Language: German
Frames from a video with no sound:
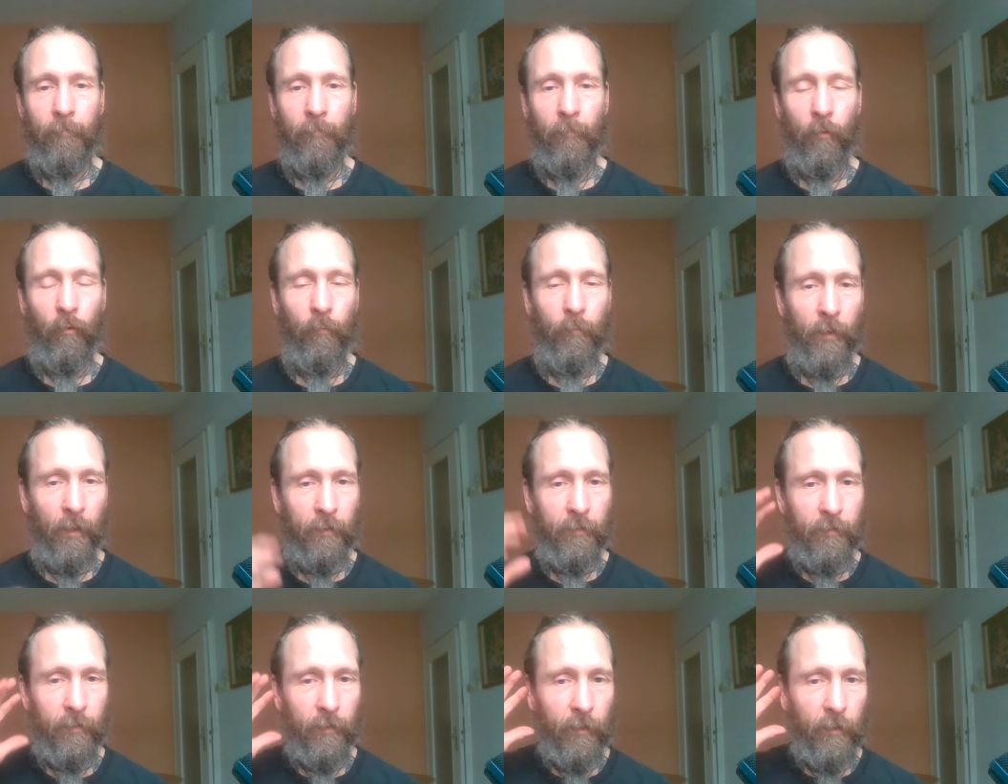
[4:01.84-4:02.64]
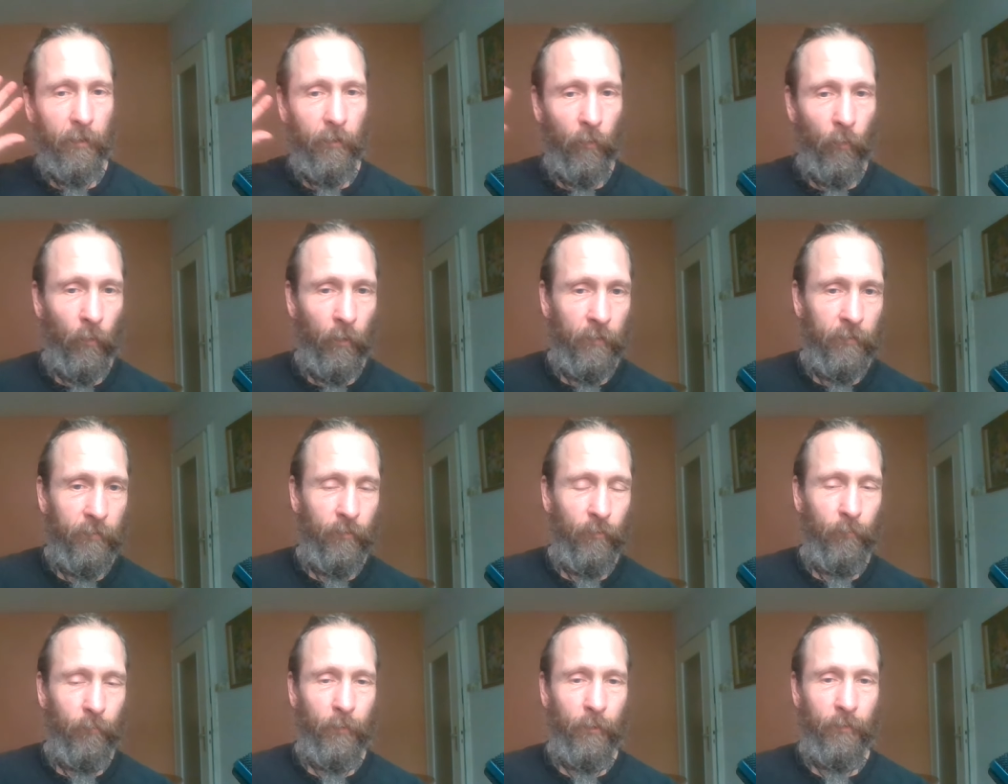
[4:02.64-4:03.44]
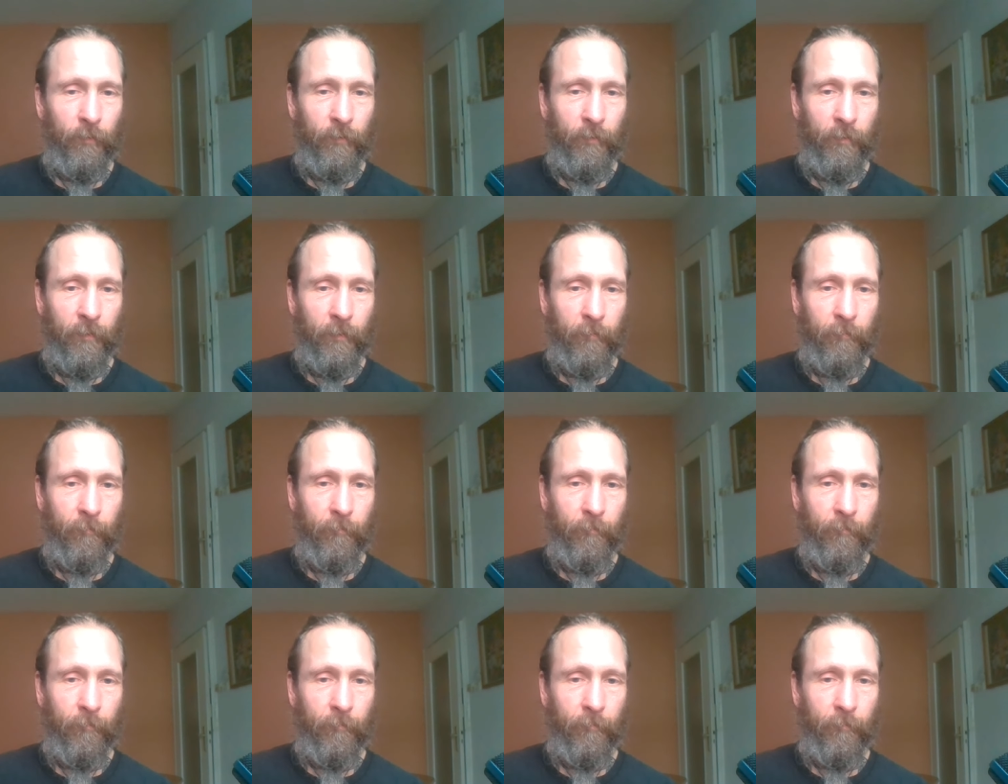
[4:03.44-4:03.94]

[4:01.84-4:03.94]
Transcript: um das nicht hören zu müssen.